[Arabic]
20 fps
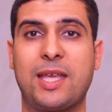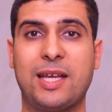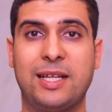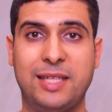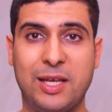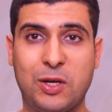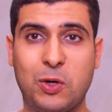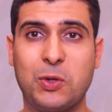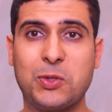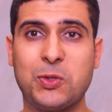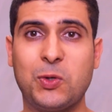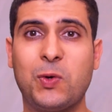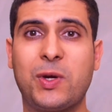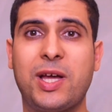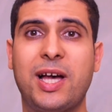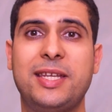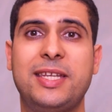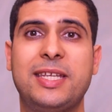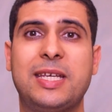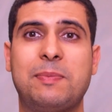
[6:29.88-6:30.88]
دي كوز
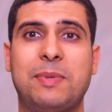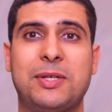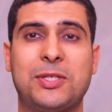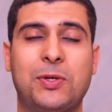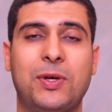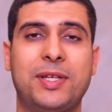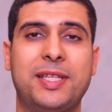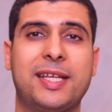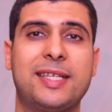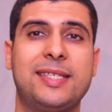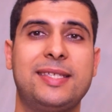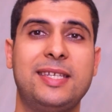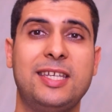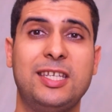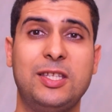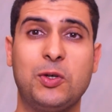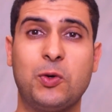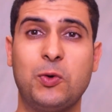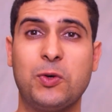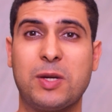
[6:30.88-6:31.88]
اورغانيك باسكو هذاك
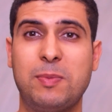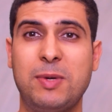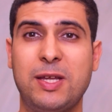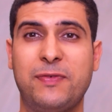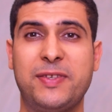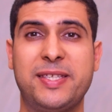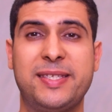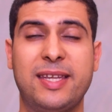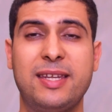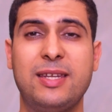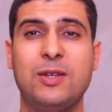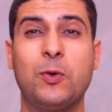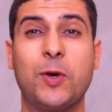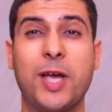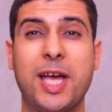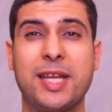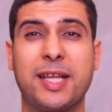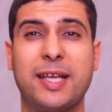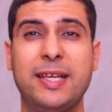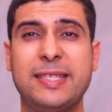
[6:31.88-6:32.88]
السيد يكون كبير في السن
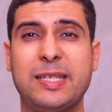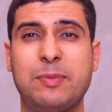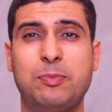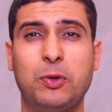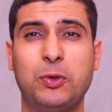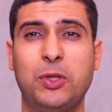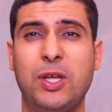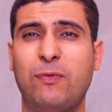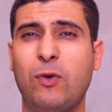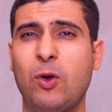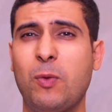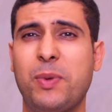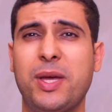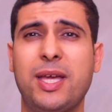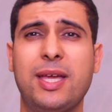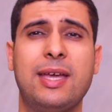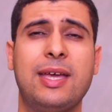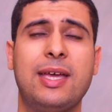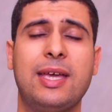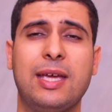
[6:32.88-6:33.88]
وكاين ريسك بور
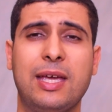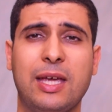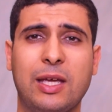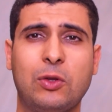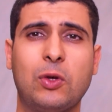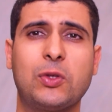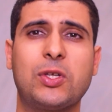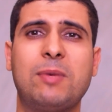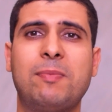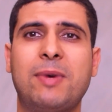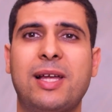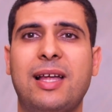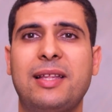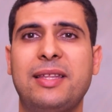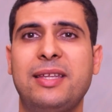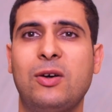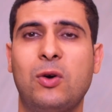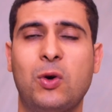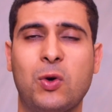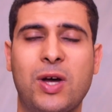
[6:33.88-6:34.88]
ديفلوبي دوتر
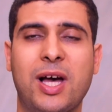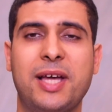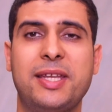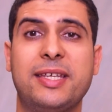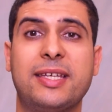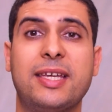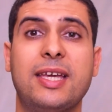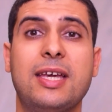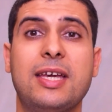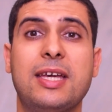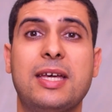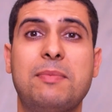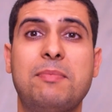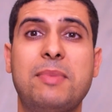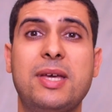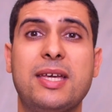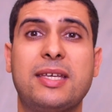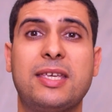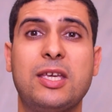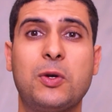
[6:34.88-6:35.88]
مالادي اورغانيك
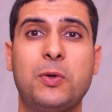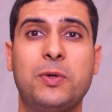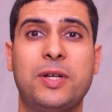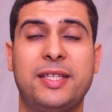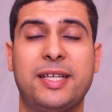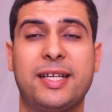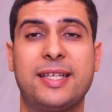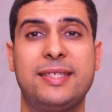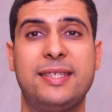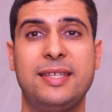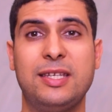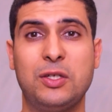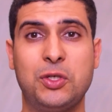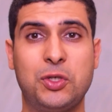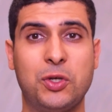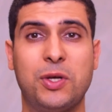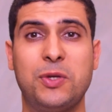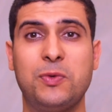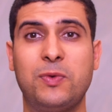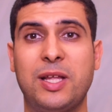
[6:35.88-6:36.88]
مي كي يكون هذاك السيد
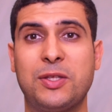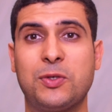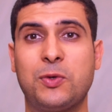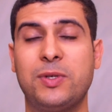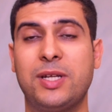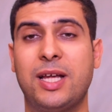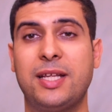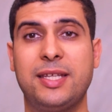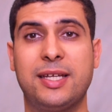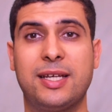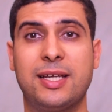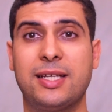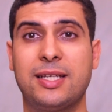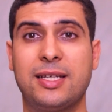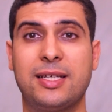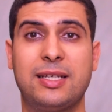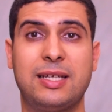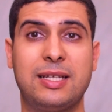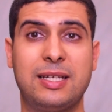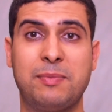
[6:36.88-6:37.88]
جون ولا تكون هذيك
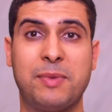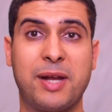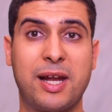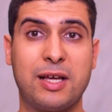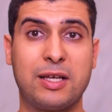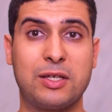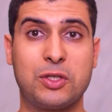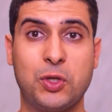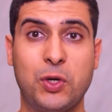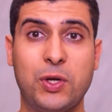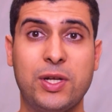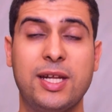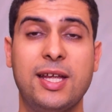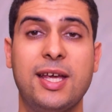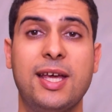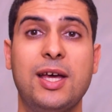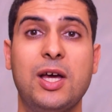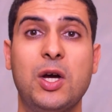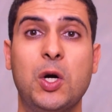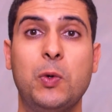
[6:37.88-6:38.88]
آه، المراه جون
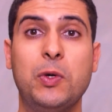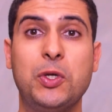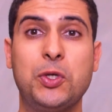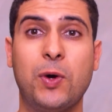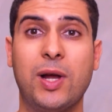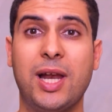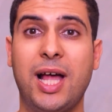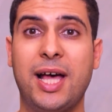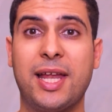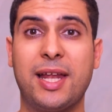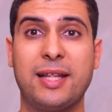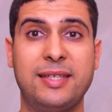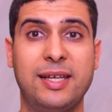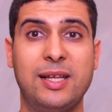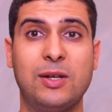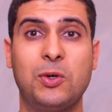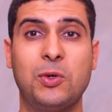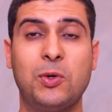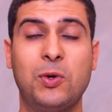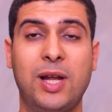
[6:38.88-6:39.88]
ويجوها الاعراض تاع
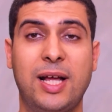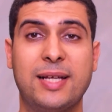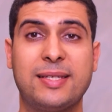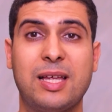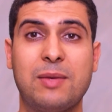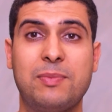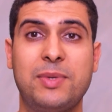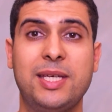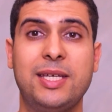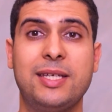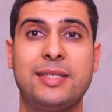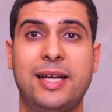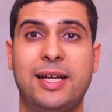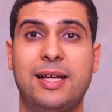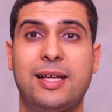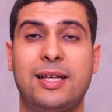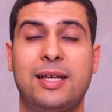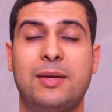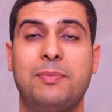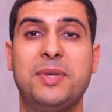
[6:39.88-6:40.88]
القولون العصبي
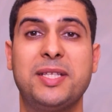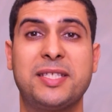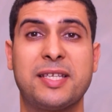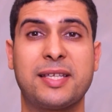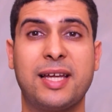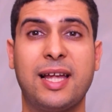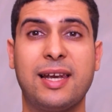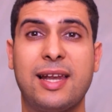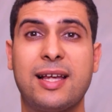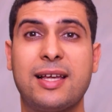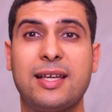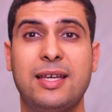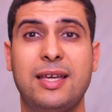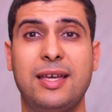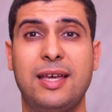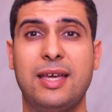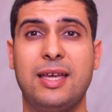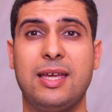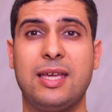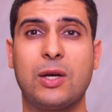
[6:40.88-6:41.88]
تاع من تتقلق
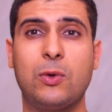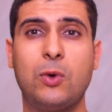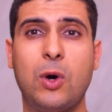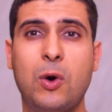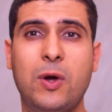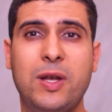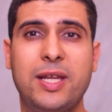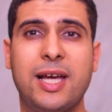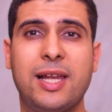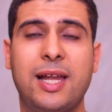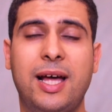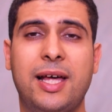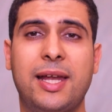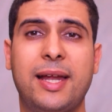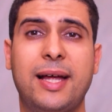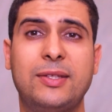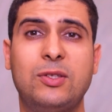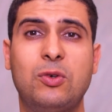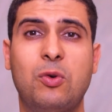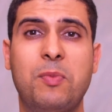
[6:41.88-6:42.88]
يقواو عليها
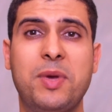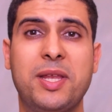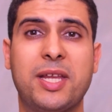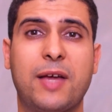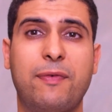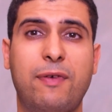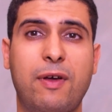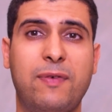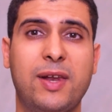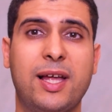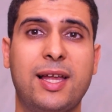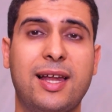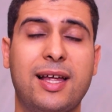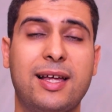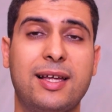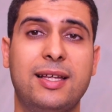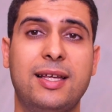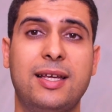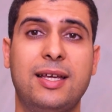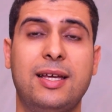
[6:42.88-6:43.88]
الاعراض ومن خفاف
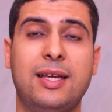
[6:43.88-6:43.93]
القلق